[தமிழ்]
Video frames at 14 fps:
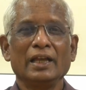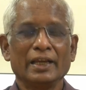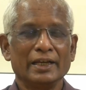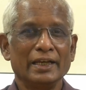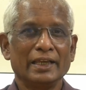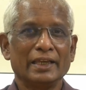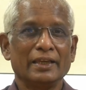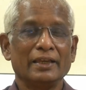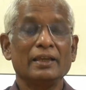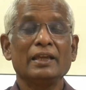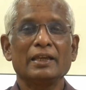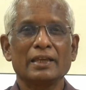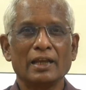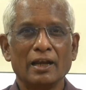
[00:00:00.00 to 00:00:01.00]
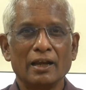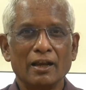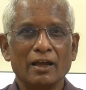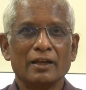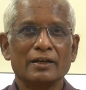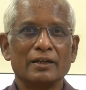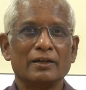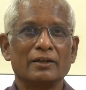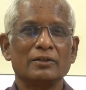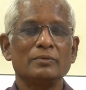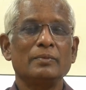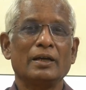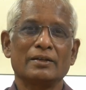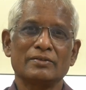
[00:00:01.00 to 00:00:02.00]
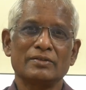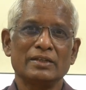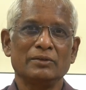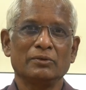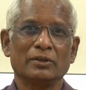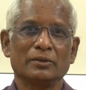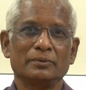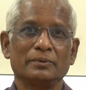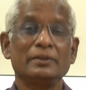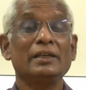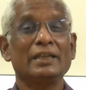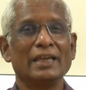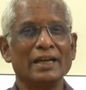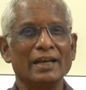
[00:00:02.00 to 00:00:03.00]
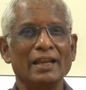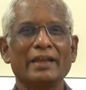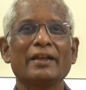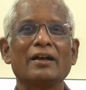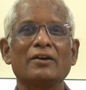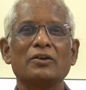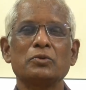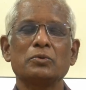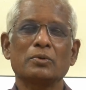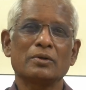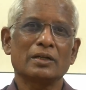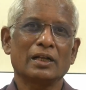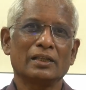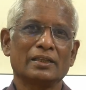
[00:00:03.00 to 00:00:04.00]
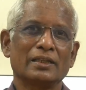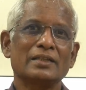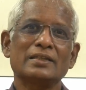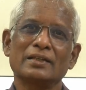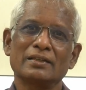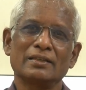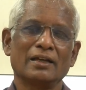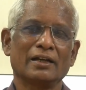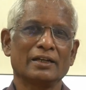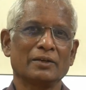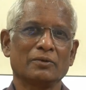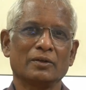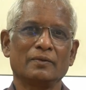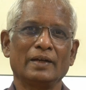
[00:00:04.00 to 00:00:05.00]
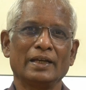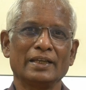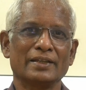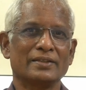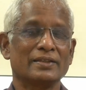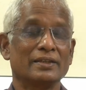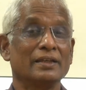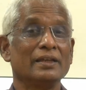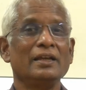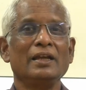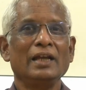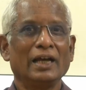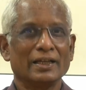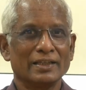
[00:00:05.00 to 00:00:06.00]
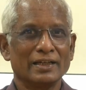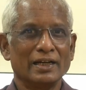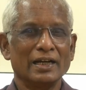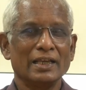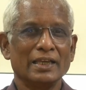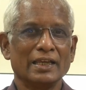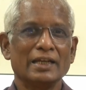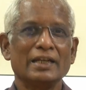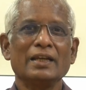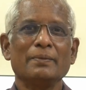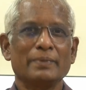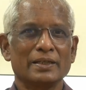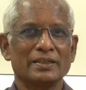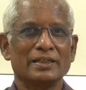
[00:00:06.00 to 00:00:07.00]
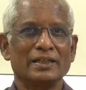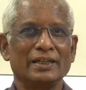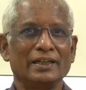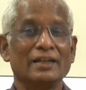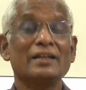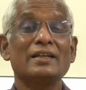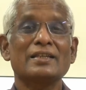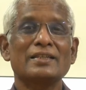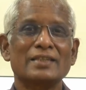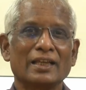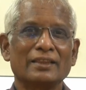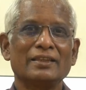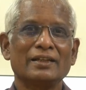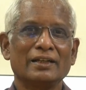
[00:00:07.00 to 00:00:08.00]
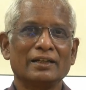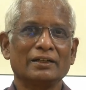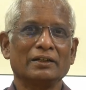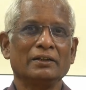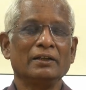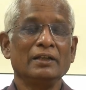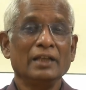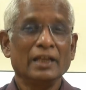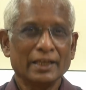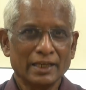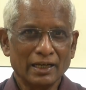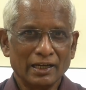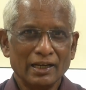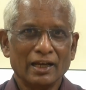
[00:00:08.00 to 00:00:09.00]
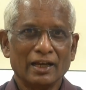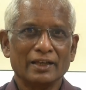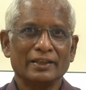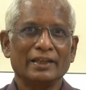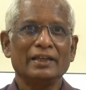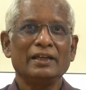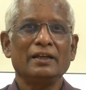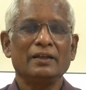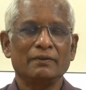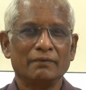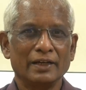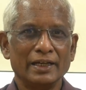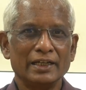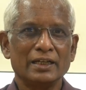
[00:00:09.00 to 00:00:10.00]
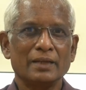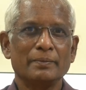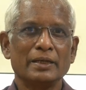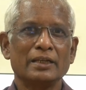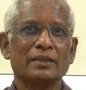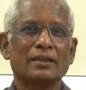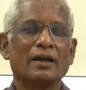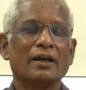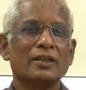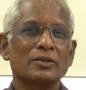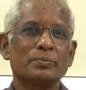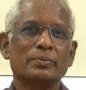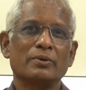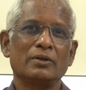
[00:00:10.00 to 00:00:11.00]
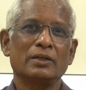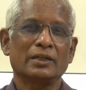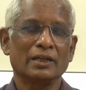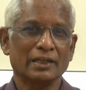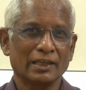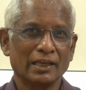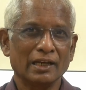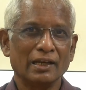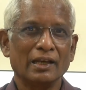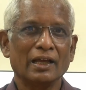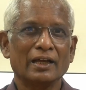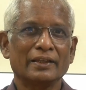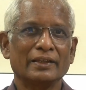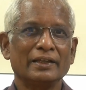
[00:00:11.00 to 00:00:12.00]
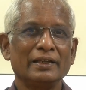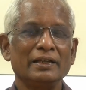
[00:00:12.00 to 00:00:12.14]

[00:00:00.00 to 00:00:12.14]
இன்றைக்கி எல்லா நாளும் அரிசி உணவு என்றைக்காவது ஒரு நாள் தான் சிறுதானிய உணவாக ஆயிடுச்சு அதனால் என்ன பிரச்சனைனா சத்துக்கள் இல்லாத வைட்டமின் தாது பொருட்கள் இல்லாத